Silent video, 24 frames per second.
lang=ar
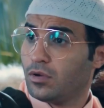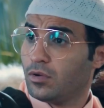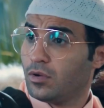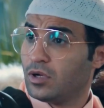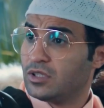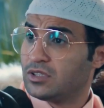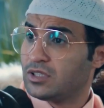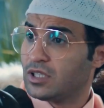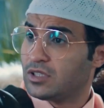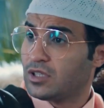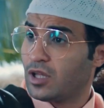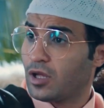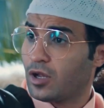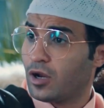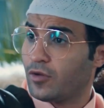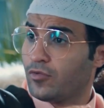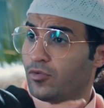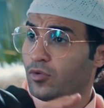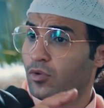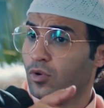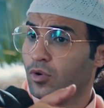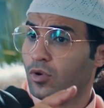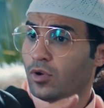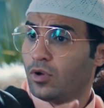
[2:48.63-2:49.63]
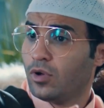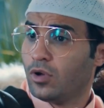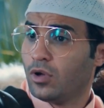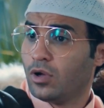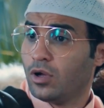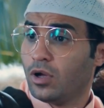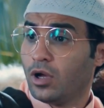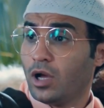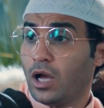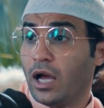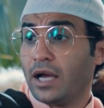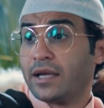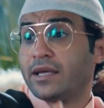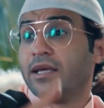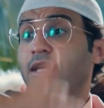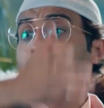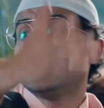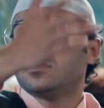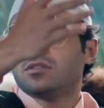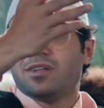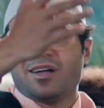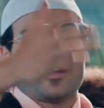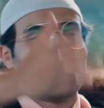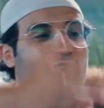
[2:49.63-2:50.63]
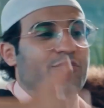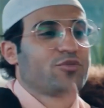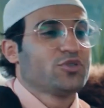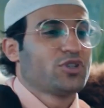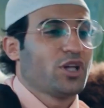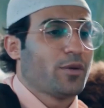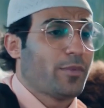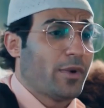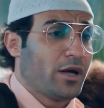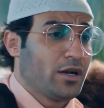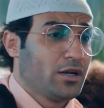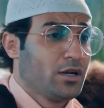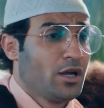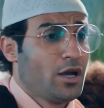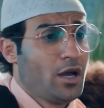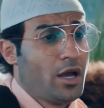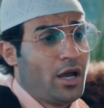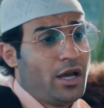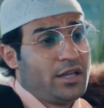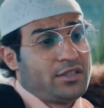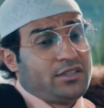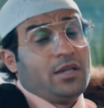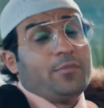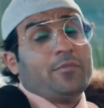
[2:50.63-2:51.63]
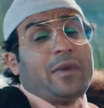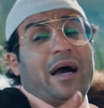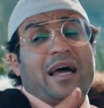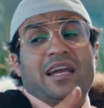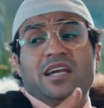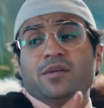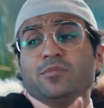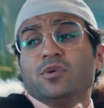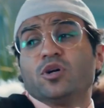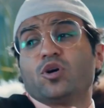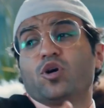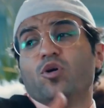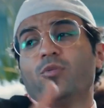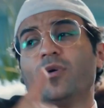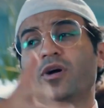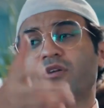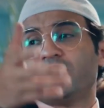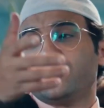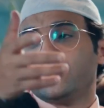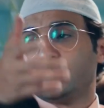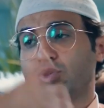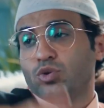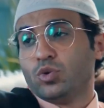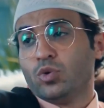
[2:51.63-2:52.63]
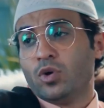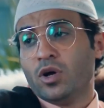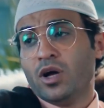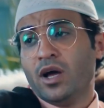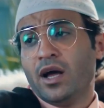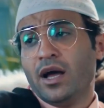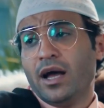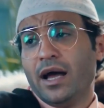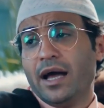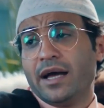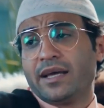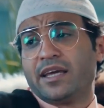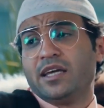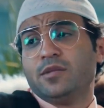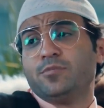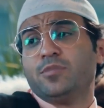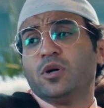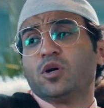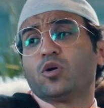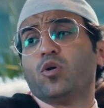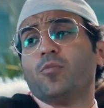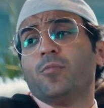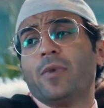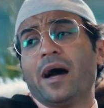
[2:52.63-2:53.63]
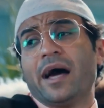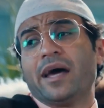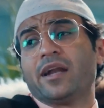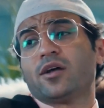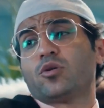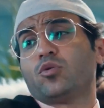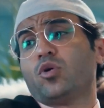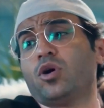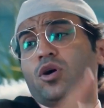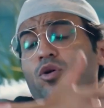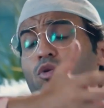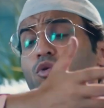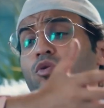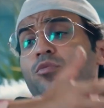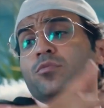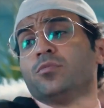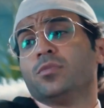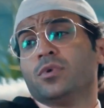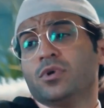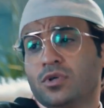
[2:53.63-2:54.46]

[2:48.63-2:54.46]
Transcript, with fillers: هو انت تعرفه اكيد تعرفه طبعا اتنين معلمين كبار في السوق اكيد بينكم معارك وحروب